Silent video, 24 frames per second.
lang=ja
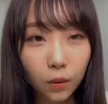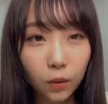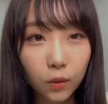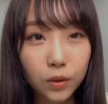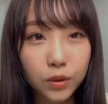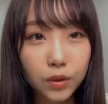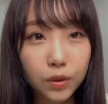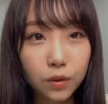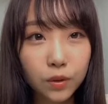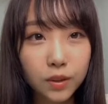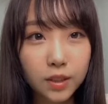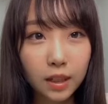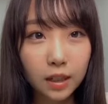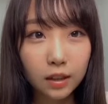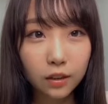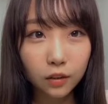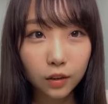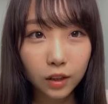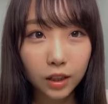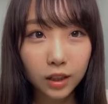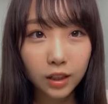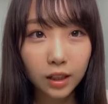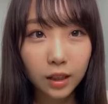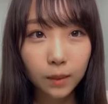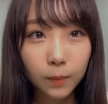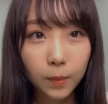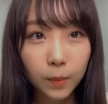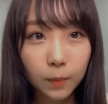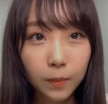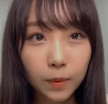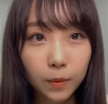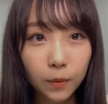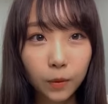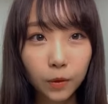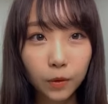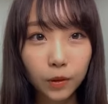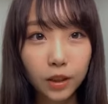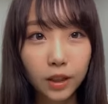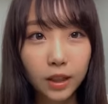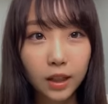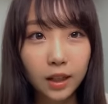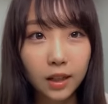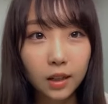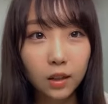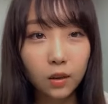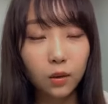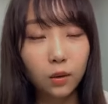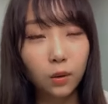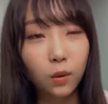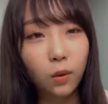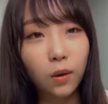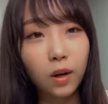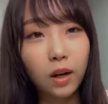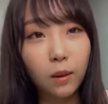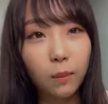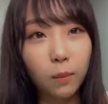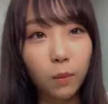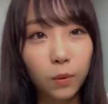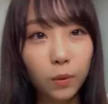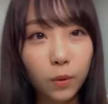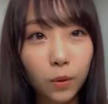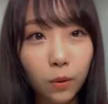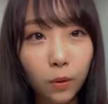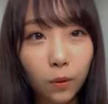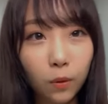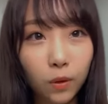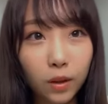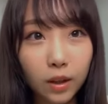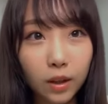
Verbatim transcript: そうだからぜひね